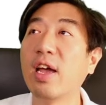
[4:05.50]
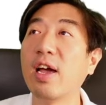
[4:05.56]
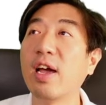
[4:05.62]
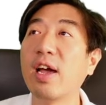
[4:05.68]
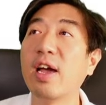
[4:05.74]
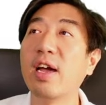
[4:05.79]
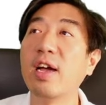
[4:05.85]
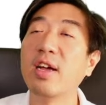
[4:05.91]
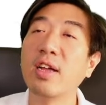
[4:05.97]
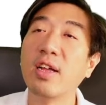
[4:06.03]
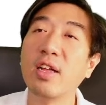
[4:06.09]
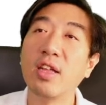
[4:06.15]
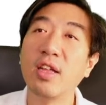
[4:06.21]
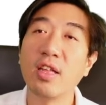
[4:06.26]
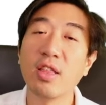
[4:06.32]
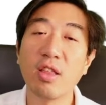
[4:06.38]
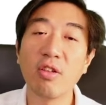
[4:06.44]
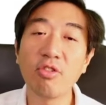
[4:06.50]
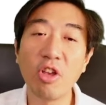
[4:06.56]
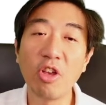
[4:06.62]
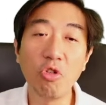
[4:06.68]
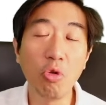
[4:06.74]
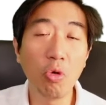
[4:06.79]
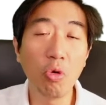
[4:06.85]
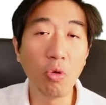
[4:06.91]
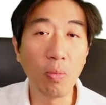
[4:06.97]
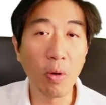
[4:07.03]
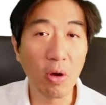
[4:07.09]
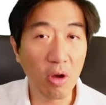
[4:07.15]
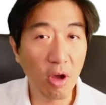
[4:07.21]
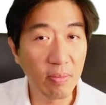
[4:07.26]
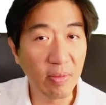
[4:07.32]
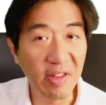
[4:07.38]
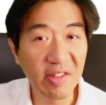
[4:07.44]
ฮะต้องใช้อุปก
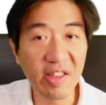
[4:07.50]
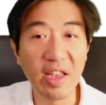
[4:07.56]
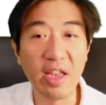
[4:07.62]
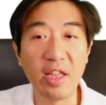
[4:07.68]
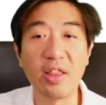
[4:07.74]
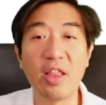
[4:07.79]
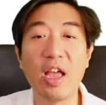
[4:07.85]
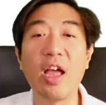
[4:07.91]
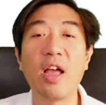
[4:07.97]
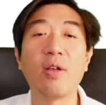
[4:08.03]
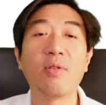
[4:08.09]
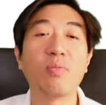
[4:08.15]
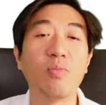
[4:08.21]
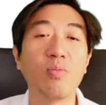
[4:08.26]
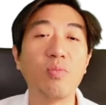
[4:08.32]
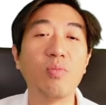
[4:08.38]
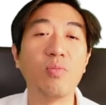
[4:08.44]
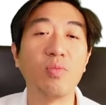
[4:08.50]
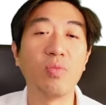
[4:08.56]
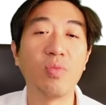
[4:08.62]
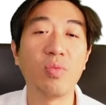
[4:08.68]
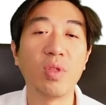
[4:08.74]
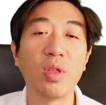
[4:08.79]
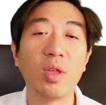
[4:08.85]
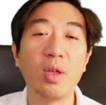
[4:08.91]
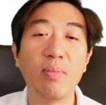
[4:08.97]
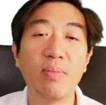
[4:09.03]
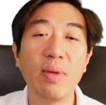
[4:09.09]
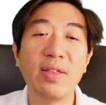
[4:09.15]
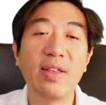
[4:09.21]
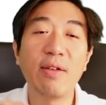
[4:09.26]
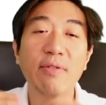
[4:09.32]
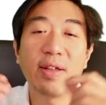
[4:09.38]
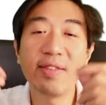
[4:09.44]
รณ์พิเศษนะไม่
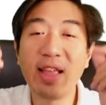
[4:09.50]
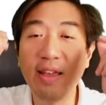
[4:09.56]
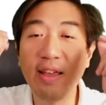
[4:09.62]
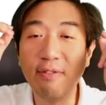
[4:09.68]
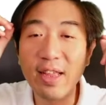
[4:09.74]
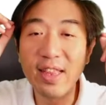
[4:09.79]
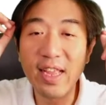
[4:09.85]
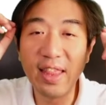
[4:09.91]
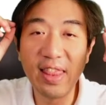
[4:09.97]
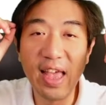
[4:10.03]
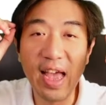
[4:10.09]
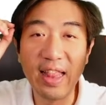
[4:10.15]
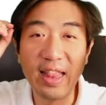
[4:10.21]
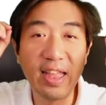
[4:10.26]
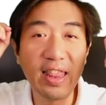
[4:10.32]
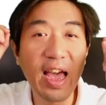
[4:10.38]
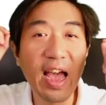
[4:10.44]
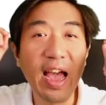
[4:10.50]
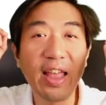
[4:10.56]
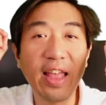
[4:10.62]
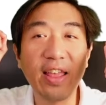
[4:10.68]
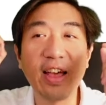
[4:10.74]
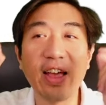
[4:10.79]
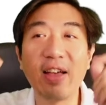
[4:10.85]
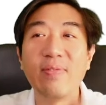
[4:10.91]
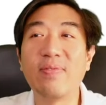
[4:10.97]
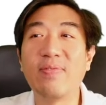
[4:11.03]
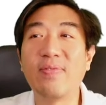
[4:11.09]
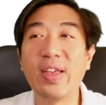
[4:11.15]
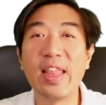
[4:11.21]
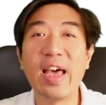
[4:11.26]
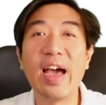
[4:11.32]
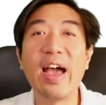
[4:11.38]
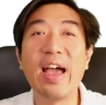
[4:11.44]
ใช่ว่าใส่แว่นกันแดดแล้วได้นะครับไม่
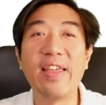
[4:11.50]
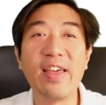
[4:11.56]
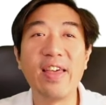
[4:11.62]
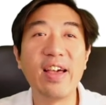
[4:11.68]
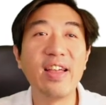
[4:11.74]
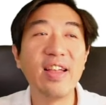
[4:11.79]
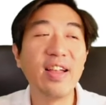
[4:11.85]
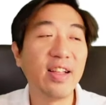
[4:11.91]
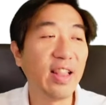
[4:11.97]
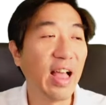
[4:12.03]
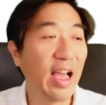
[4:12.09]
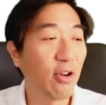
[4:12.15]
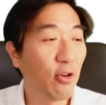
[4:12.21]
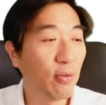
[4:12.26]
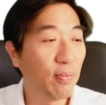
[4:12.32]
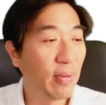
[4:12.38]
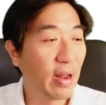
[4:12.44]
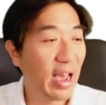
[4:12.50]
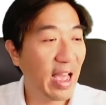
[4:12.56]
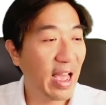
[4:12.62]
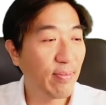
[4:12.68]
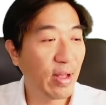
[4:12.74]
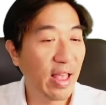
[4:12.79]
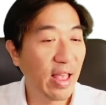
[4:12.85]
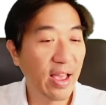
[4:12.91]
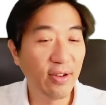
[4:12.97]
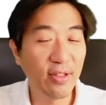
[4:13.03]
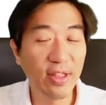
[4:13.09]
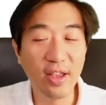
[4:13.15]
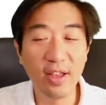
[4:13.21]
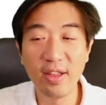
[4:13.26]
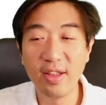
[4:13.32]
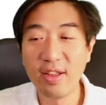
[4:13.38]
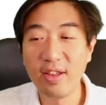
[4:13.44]
ได้นะหลายคนพลาดมาแล้วนะ
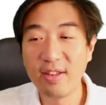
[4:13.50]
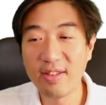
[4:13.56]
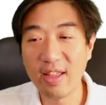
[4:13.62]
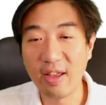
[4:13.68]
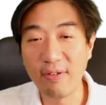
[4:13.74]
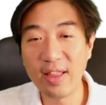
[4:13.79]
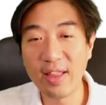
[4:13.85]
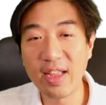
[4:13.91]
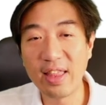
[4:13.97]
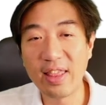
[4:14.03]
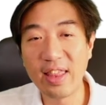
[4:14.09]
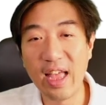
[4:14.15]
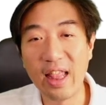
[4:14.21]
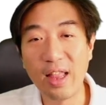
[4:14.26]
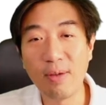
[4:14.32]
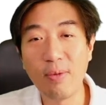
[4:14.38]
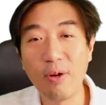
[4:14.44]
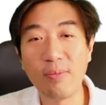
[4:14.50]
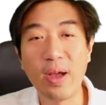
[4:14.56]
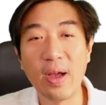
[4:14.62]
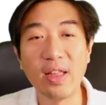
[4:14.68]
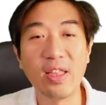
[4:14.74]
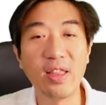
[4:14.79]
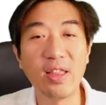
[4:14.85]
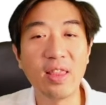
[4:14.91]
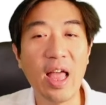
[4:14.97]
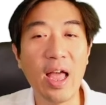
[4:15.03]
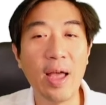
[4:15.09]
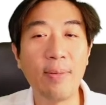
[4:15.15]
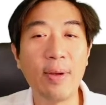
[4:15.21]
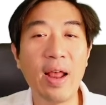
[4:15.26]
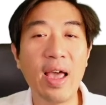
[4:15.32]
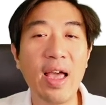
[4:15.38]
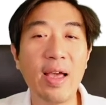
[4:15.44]
ใส่แว่นกันแดดแล้วมองพระอาทิตย์ตาพ
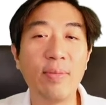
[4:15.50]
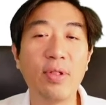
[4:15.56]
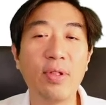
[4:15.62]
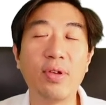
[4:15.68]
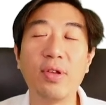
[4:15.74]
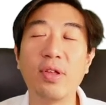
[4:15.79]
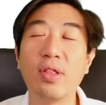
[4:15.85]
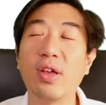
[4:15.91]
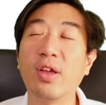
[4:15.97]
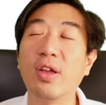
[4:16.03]
ร่าไปเลยนะ